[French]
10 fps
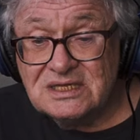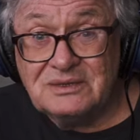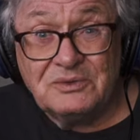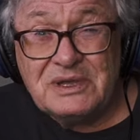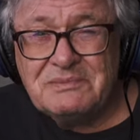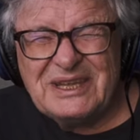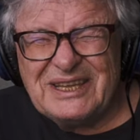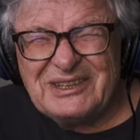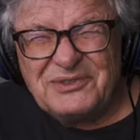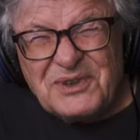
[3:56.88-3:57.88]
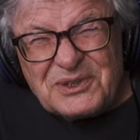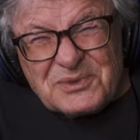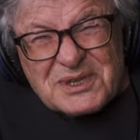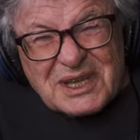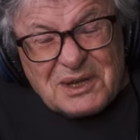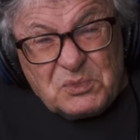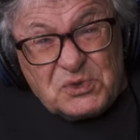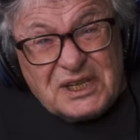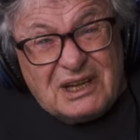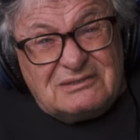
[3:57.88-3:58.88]
Et oui, mais il y a des fois, tu sais qu'un
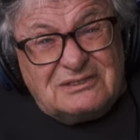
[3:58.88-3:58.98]
bouquin,